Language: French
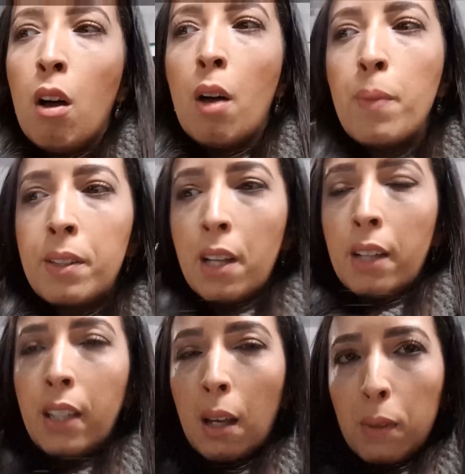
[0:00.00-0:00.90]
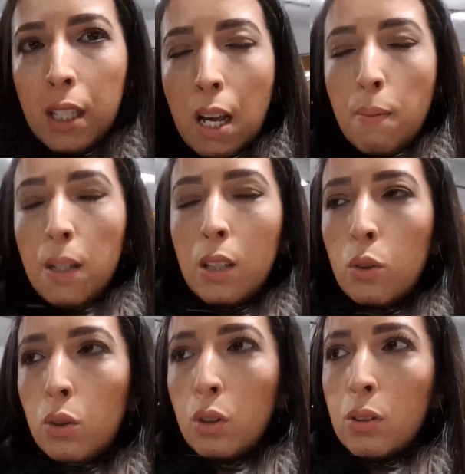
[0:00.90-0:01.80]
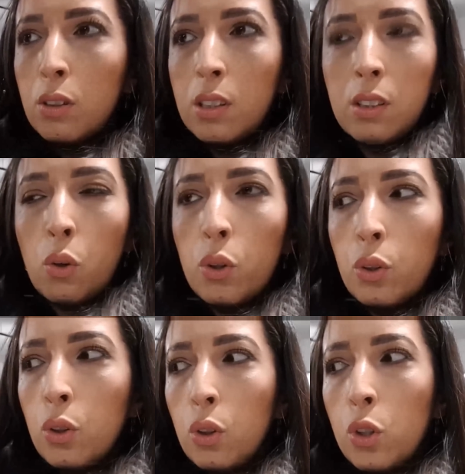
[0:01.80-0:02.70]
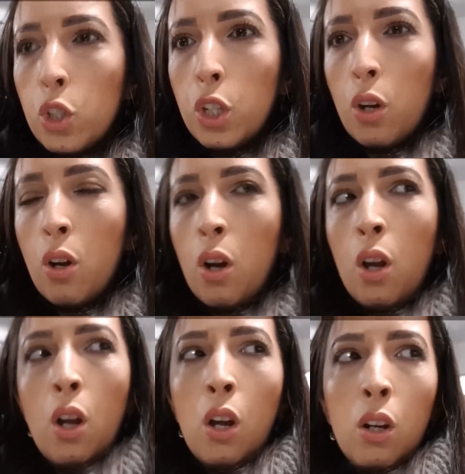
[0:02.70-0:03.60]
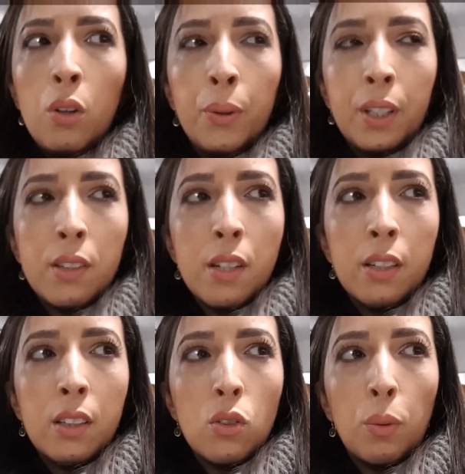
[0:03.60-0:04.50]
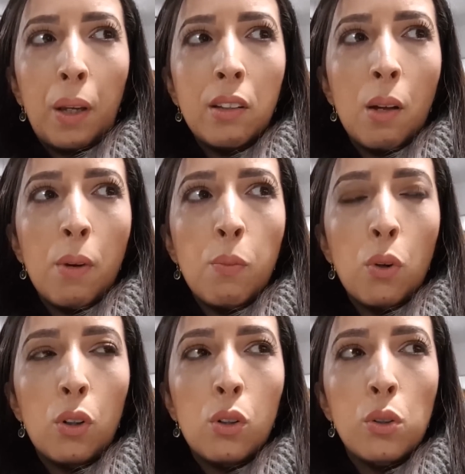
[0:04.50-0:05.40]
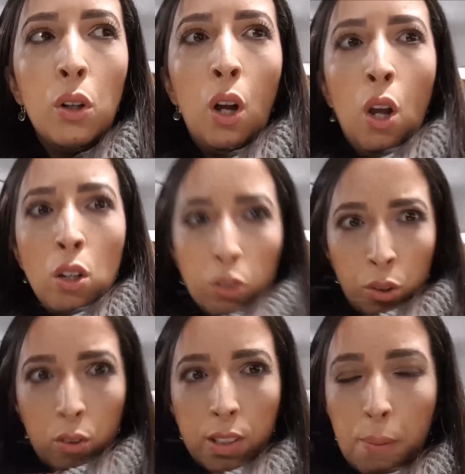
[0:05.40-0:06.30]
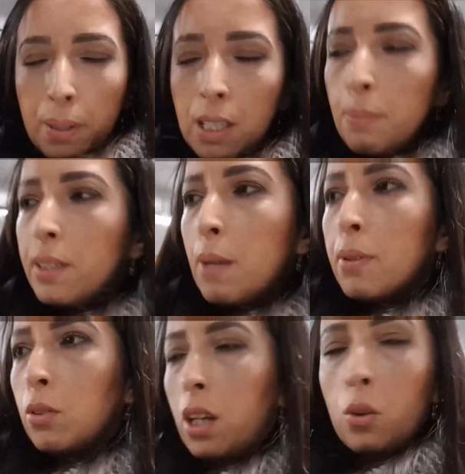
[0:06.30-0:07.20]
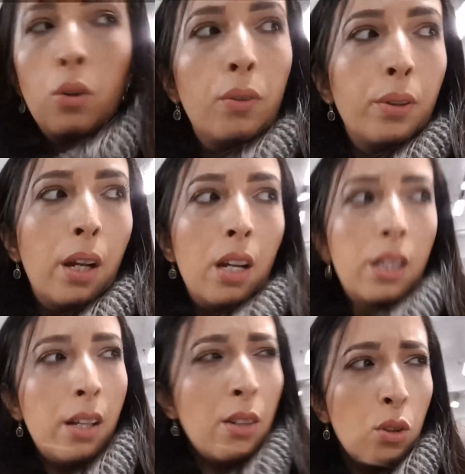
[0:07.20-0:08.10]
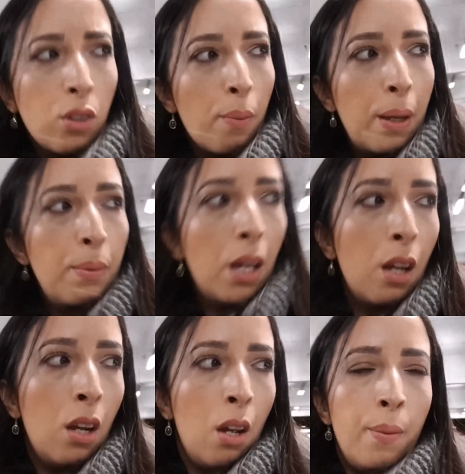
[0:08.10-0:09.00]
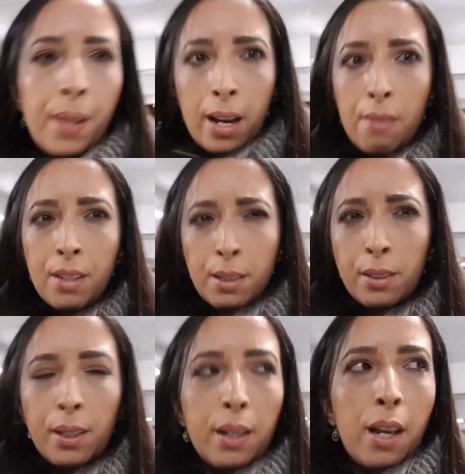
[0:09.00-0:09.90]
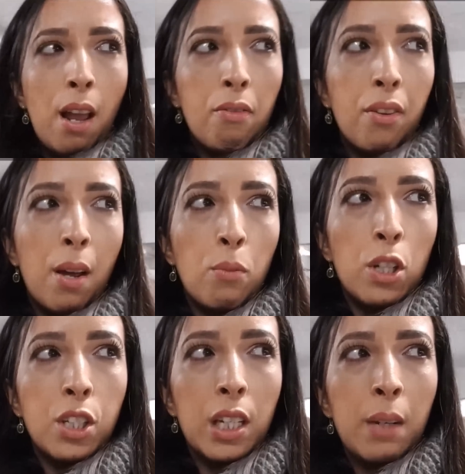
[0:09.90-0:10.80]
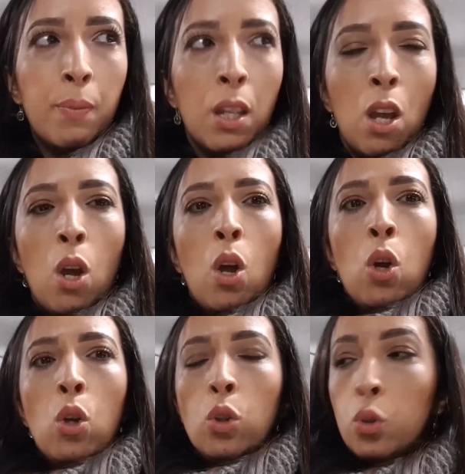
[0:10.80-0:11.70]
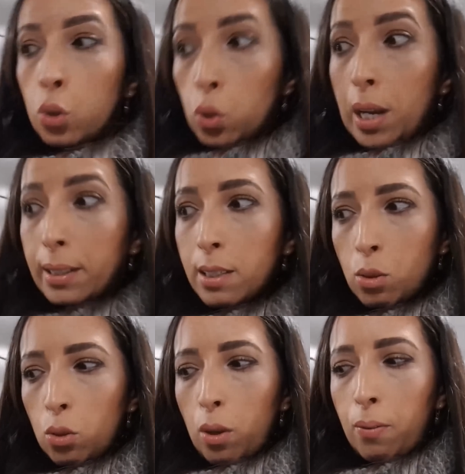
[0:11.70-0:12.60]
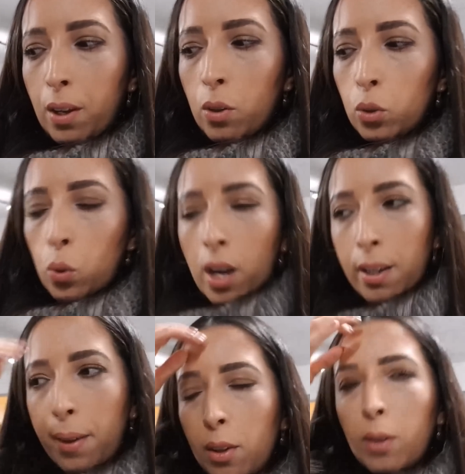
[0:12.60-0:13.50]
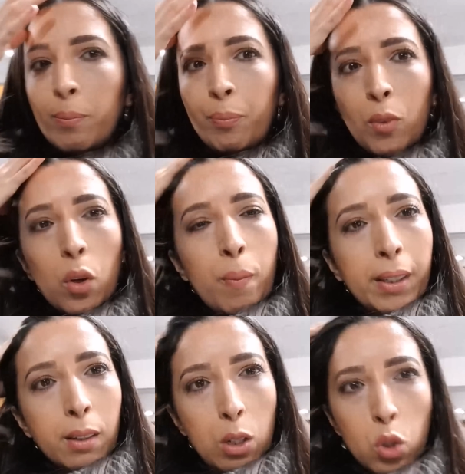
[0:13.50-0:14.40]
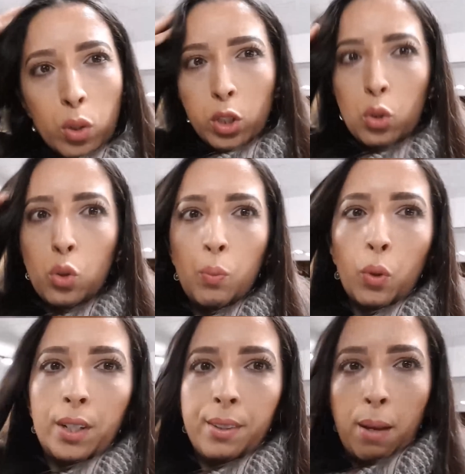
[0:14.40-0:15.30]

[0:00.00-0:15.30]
Oh mais c'est interminable les courses, c'est trop trop trop chiant. Le caissier était super sympa pour le coup. Du coup on s'est pris des pizzas parce qu'on a trop faim, Léna elle se sent pas bien. Elle est fatiguée et elle a faim à moitié. Du coup là qu'est-ce qu'on doit faire On doit aller euh, au magasin de jouets du coup pour les